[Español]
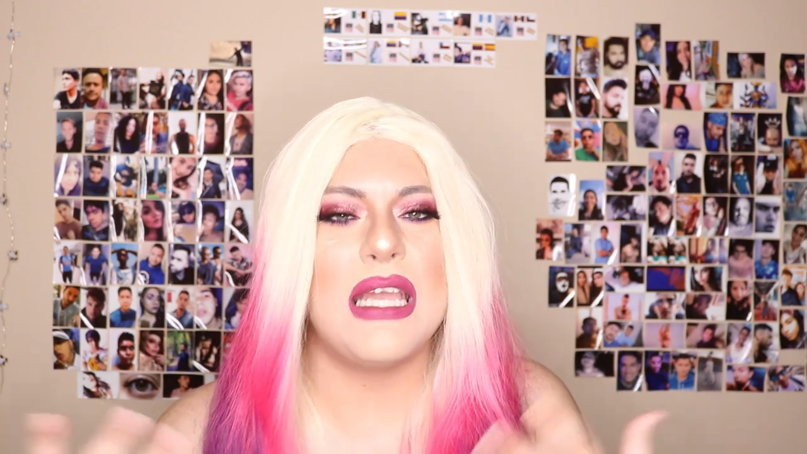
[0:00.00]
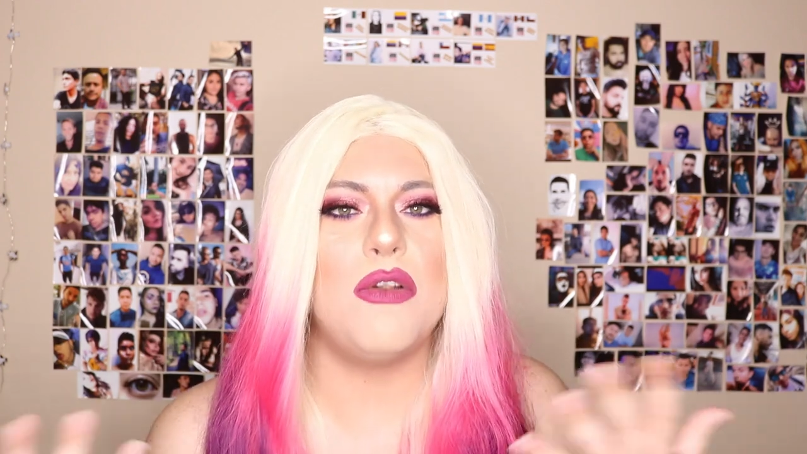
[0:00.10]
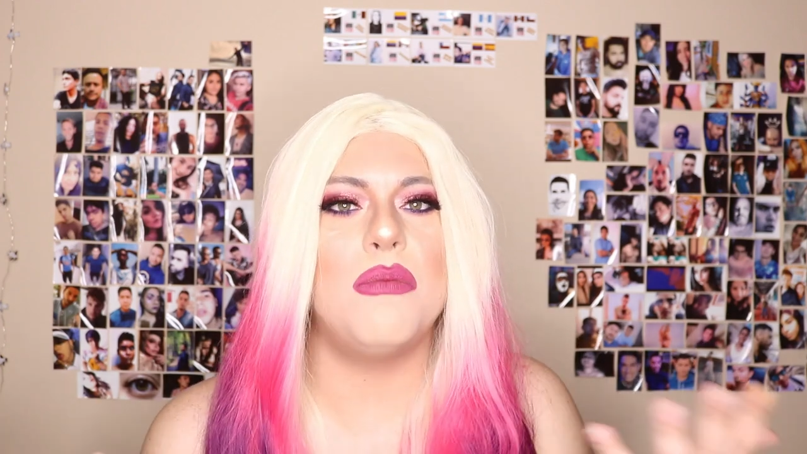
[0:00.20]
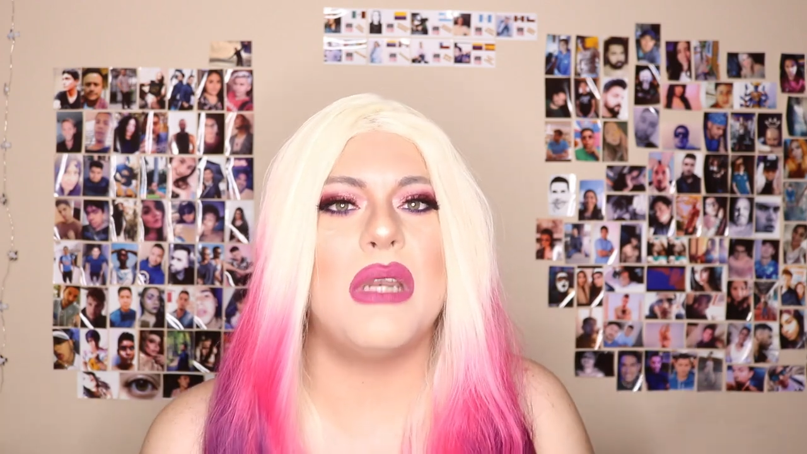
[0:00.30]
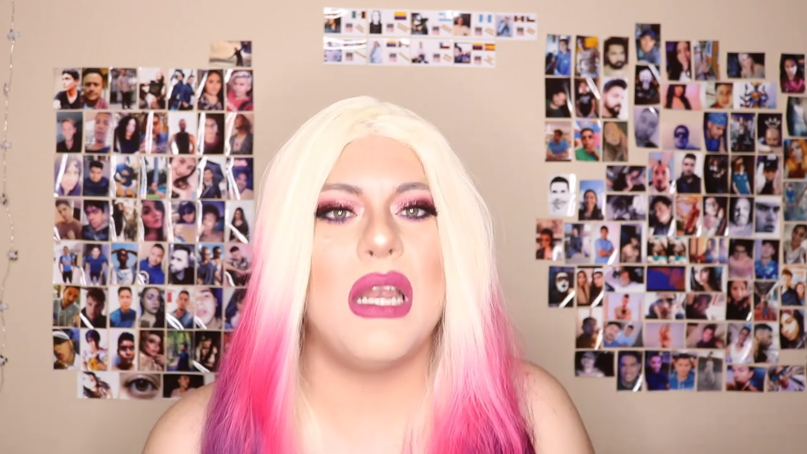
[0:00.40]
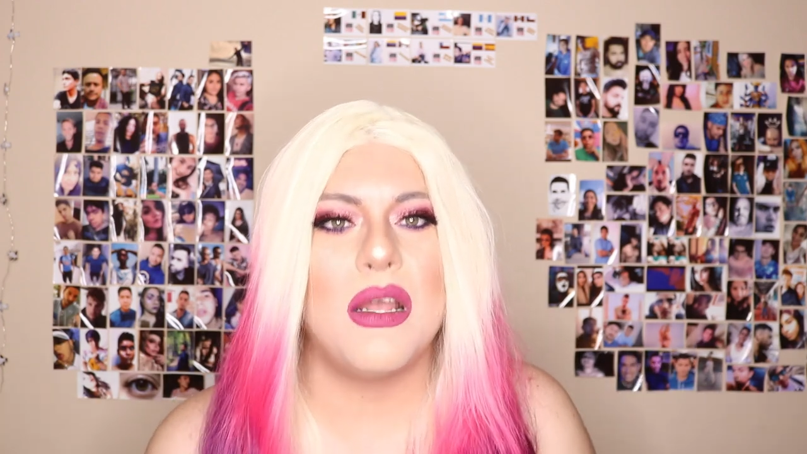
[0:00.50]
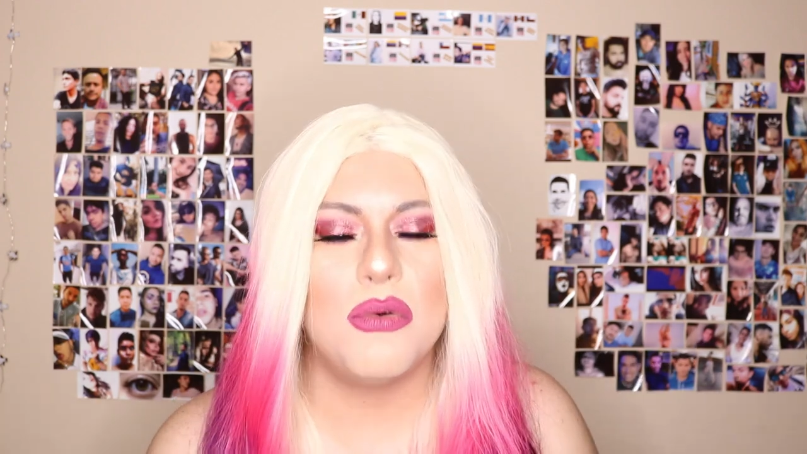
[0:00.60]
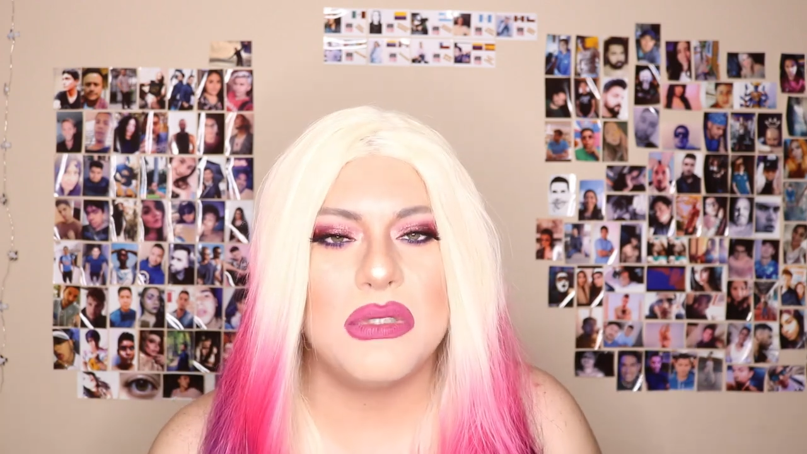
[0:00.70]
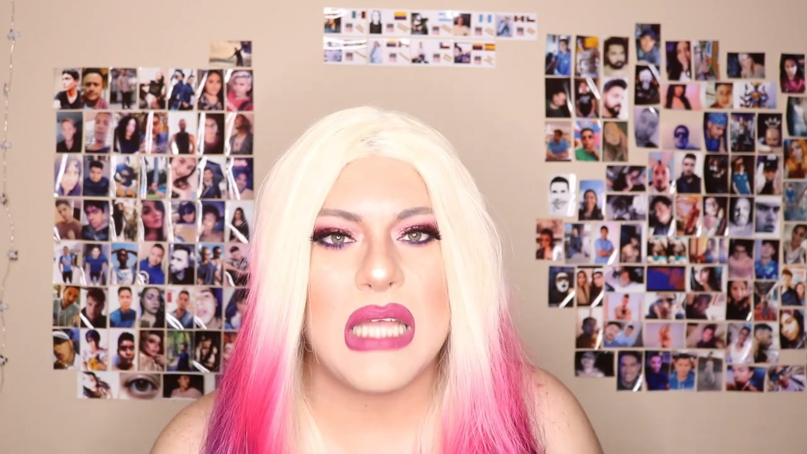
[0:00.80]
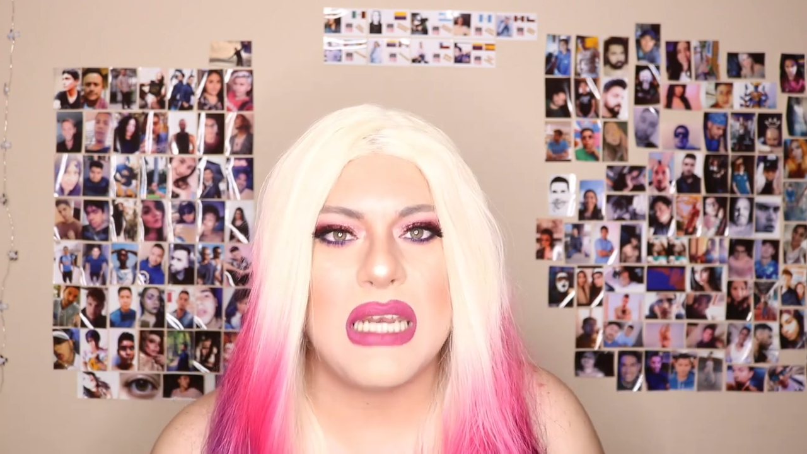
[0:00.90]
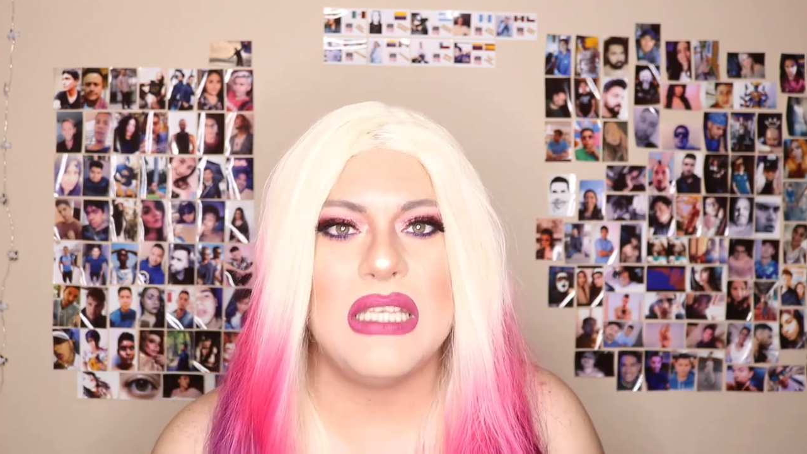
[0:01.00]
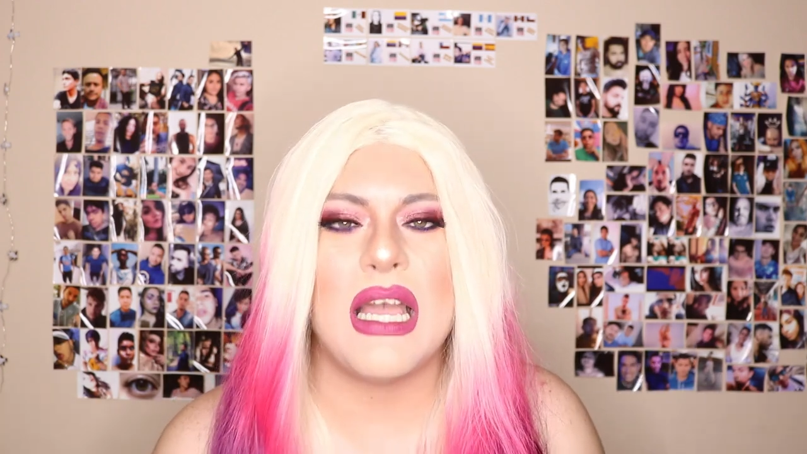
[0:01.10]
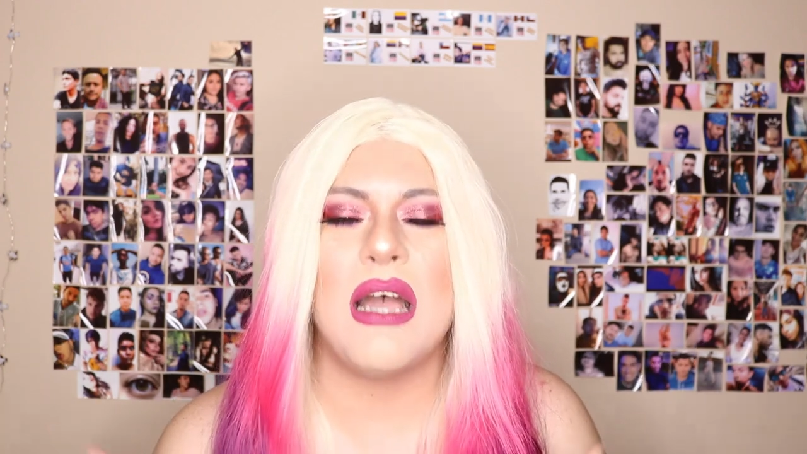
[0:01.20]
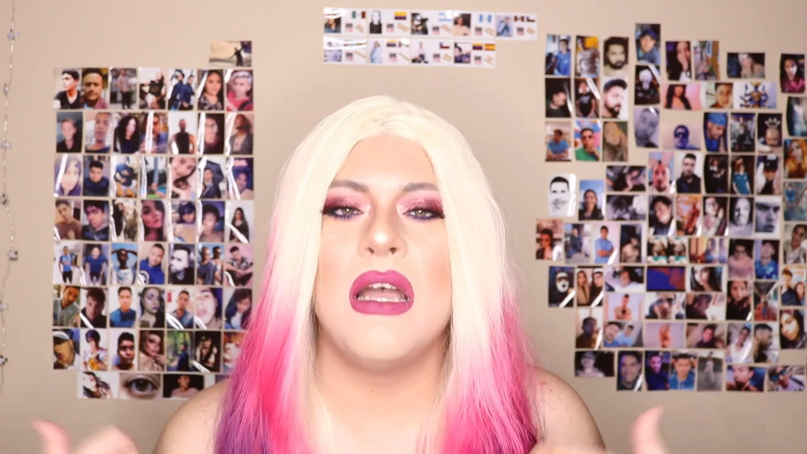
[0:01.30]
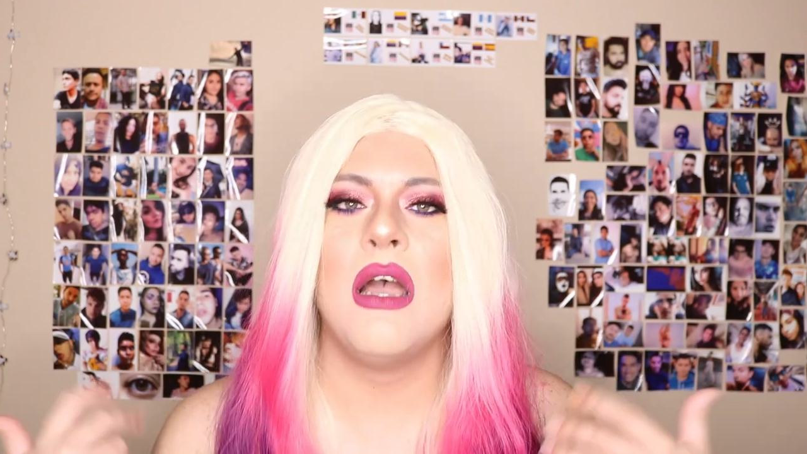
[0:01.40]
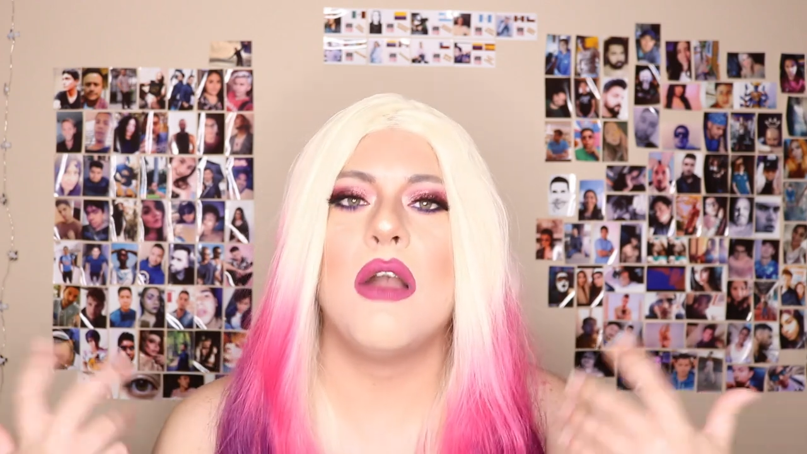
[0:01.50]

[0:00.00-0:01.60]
qué nombre les gustaría,